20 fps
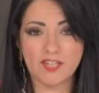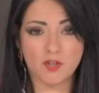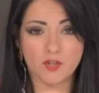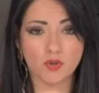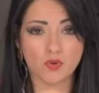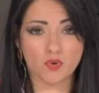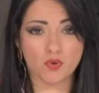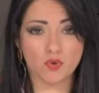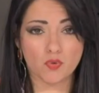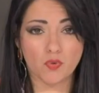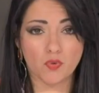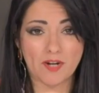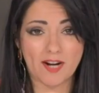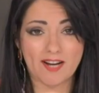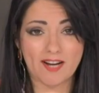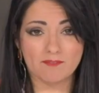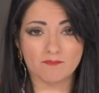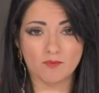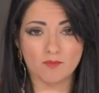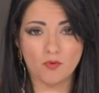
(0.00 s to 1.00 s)
in
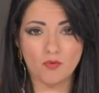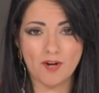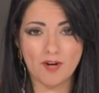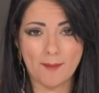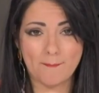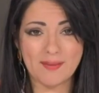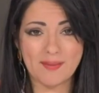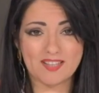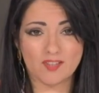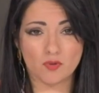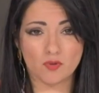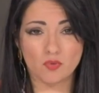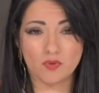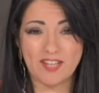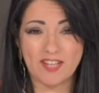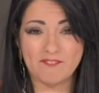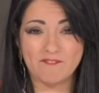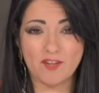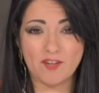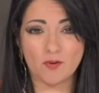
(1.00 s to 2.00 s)
chiusura una
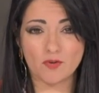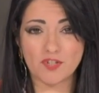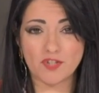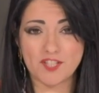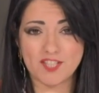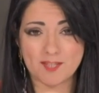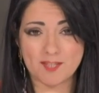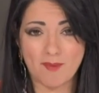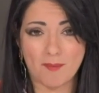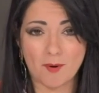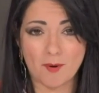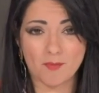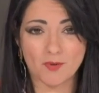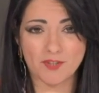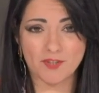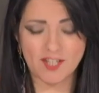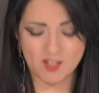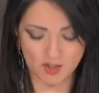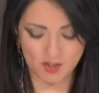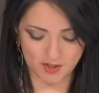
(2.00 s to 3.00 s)
battuta velocissima,
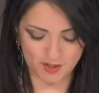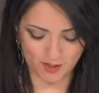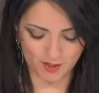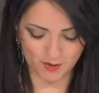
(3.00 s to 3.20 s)
proprio 10